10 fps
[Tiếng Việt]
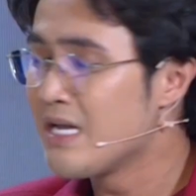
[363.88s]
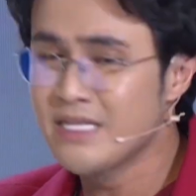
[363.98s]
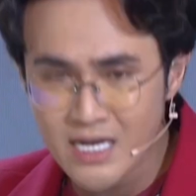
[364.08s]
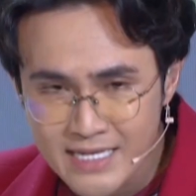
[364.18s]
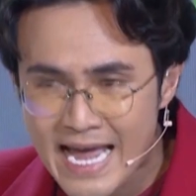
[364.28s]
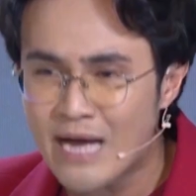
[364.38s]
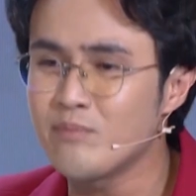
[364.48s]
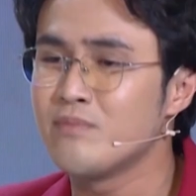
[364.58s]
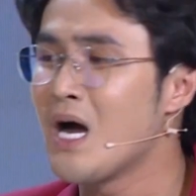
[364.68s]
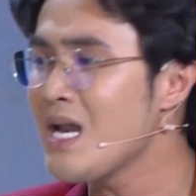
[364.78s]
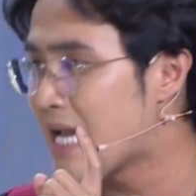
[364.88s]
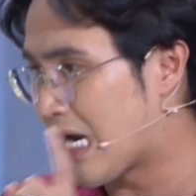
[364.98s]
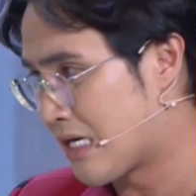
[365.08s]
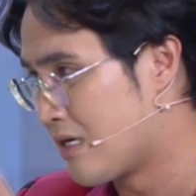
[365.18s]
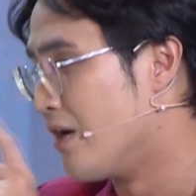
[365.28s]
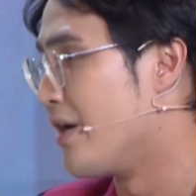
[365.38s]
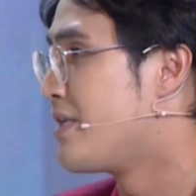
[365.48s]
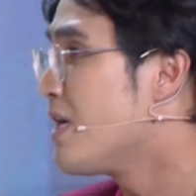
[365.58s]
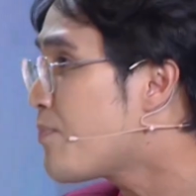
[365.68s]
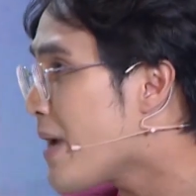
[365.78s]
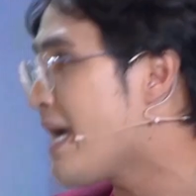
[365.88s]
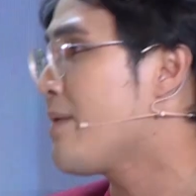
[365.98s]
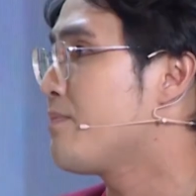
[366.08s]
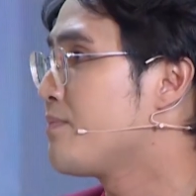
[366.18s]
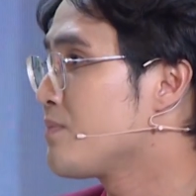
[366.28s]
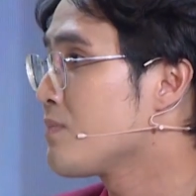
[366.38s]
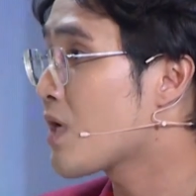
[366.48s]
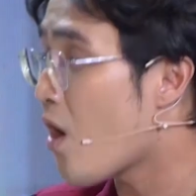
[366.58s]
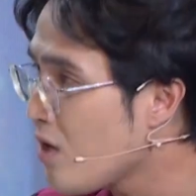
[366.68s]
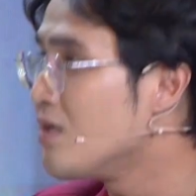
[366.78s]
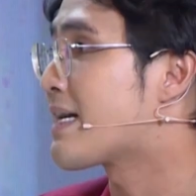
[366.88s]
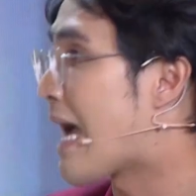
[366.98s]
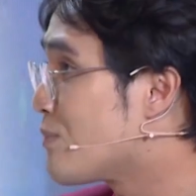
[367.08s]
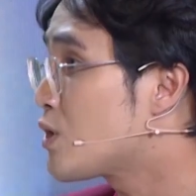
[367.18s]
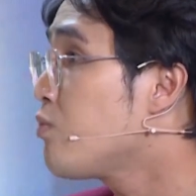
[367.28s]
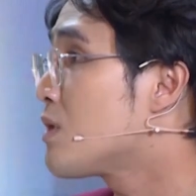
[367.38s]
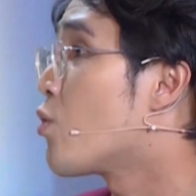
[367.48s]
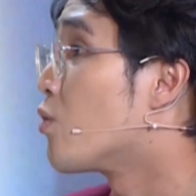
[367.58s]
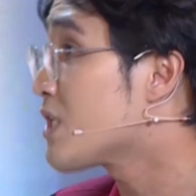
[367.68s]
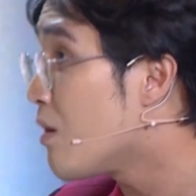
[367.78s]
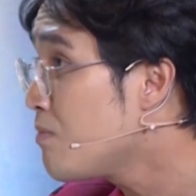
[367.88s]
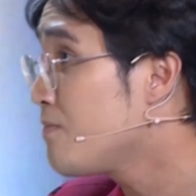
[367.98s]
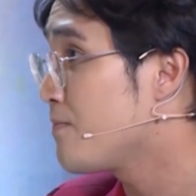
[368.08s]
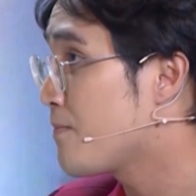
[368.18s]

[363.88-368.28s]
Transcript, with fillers: nhưng nam mới là người giúp em có được cảm xúc trong cuộc sống